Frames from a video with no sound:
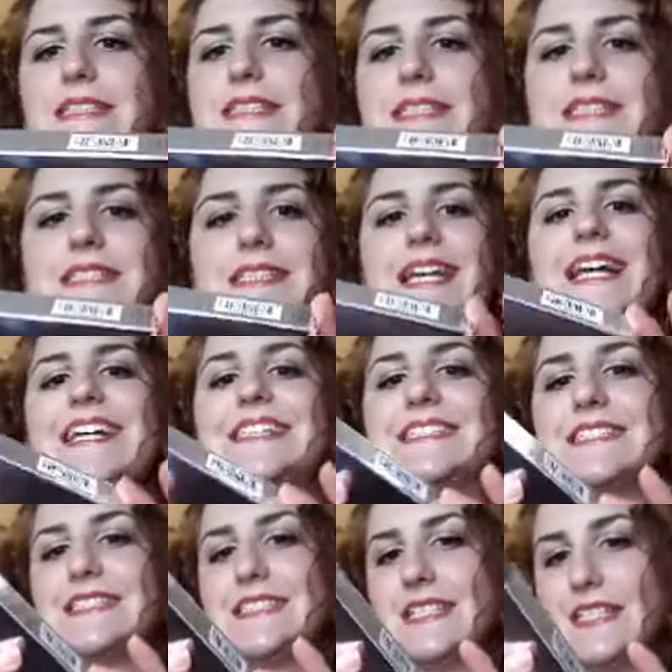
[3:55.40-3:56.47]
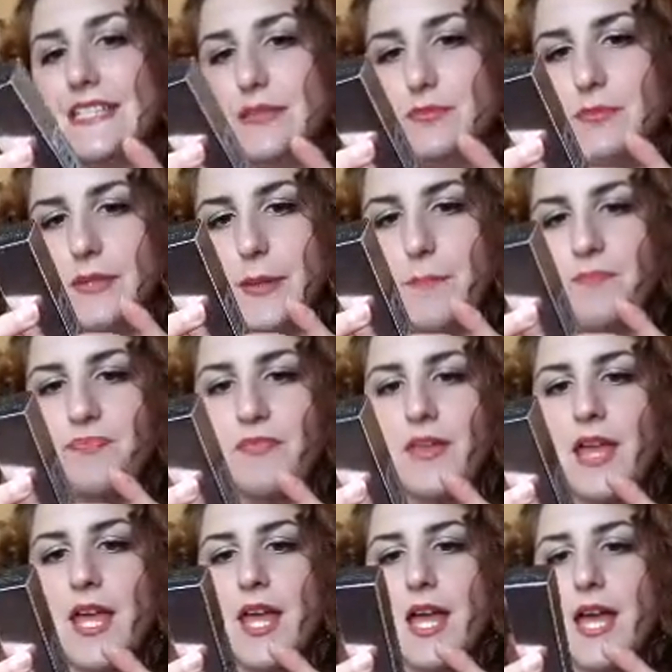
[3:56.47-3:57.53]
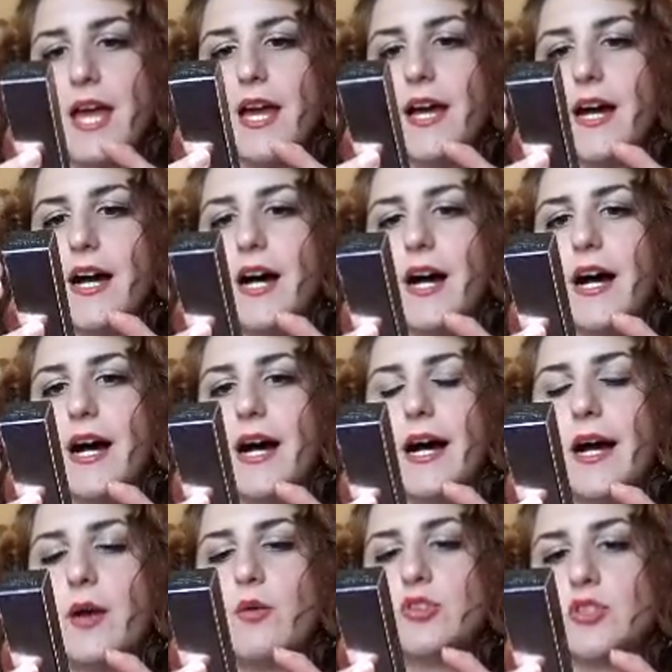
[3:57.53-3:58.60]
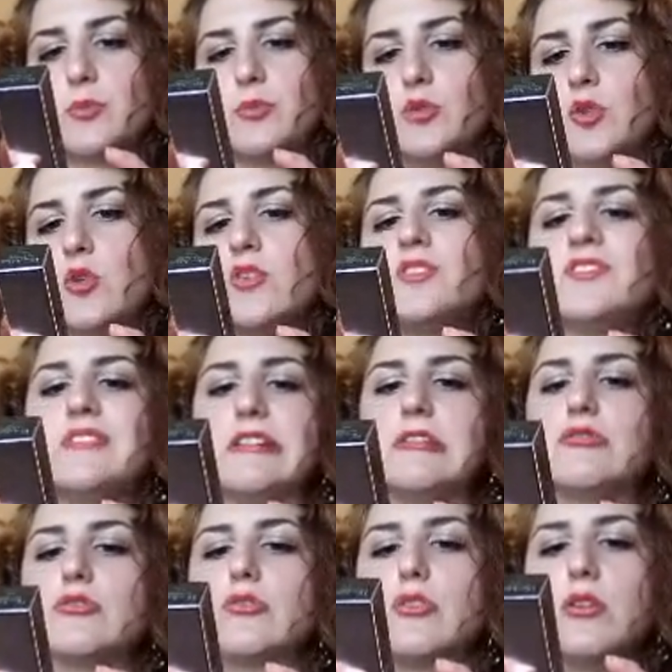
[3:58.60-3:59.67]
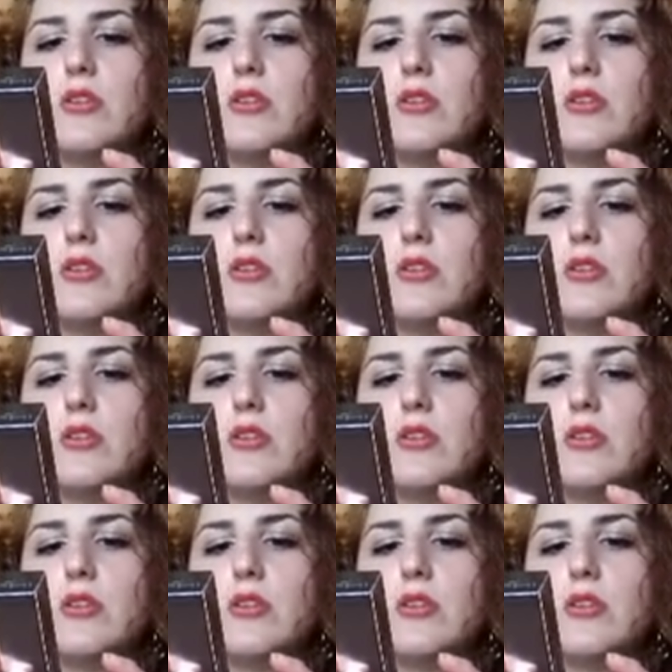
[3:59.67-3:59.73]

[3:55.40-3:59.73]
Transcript: Addict Extreme. Eh, questo appunto rossetto